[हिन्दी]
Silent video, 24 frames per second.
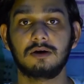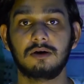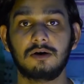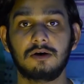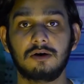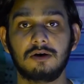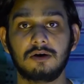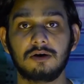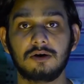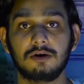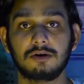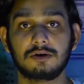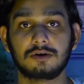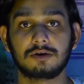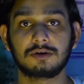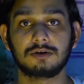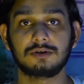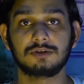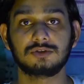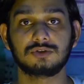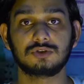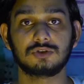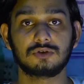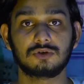और
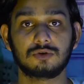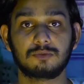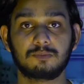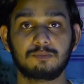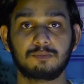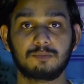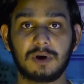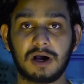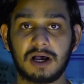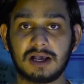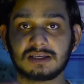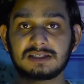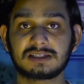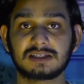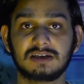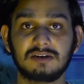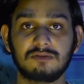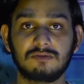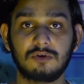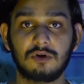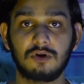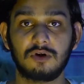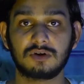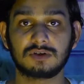जो पास के
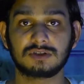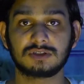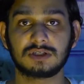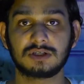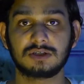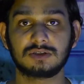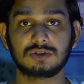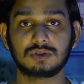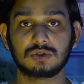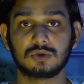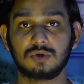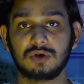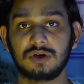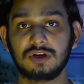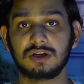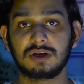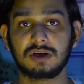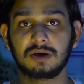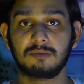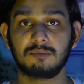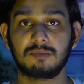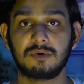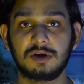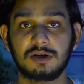व्लॉग्स हैं जो
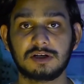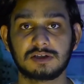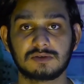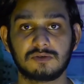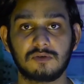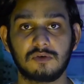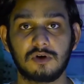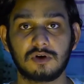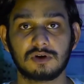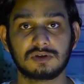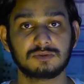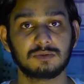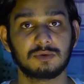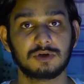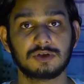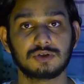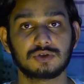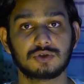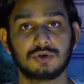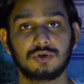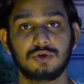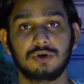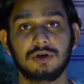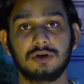इनकम्प्लीट व्लॉग्स मैंने
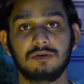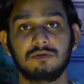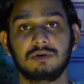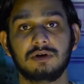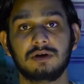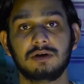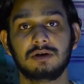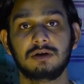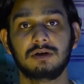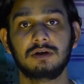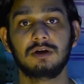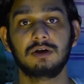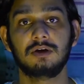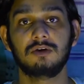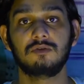छोड़े हुए हैं